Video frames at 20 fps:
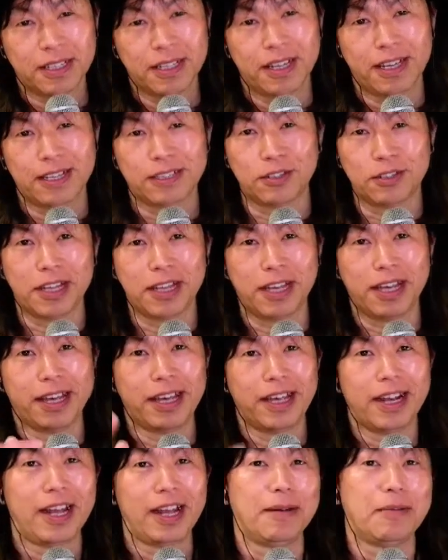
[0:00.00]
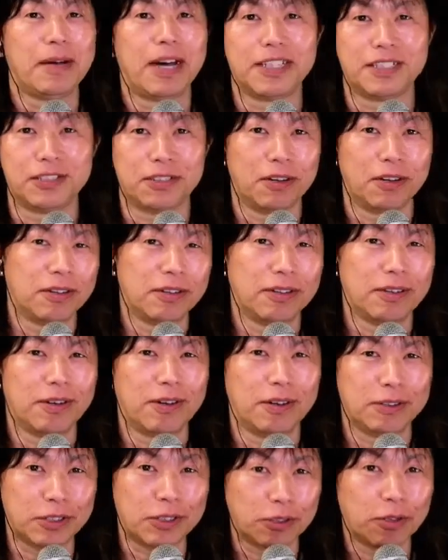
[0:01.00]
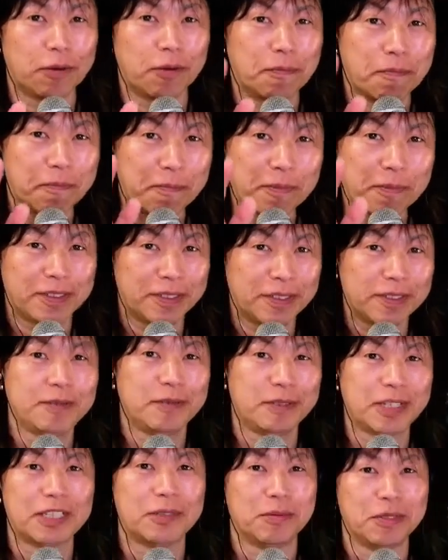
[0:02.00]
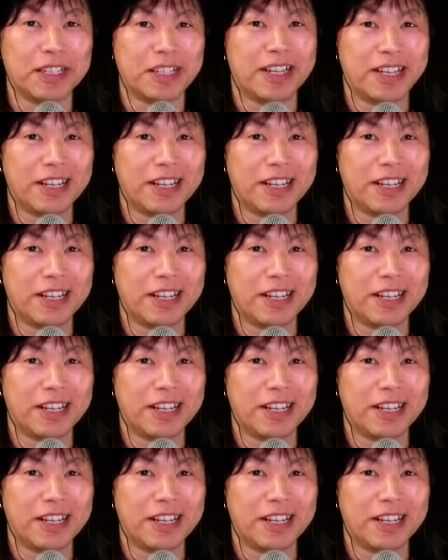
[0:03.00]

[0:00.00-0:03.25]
えー、それで、えー、ライブ配信をちょっと久しぶりに、